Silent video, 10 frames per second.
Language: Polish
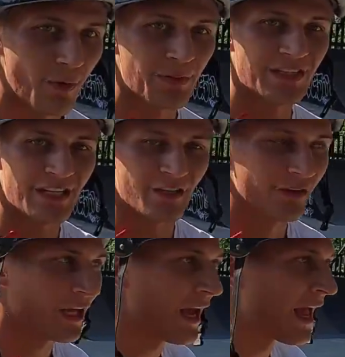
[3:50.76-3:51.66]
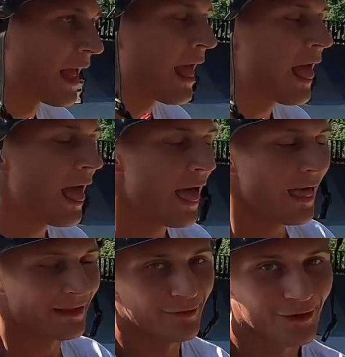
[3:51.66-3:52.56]
po 50.
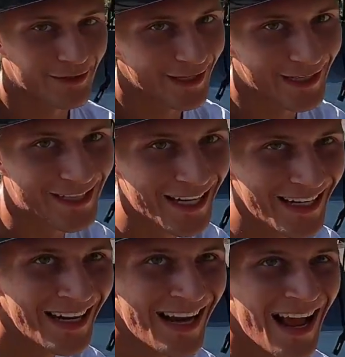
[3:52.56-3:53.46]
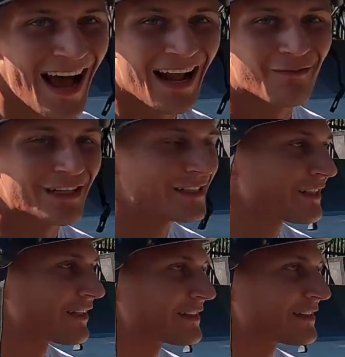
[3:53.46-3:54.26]
Nie mogę oddychać. Albo jeszcze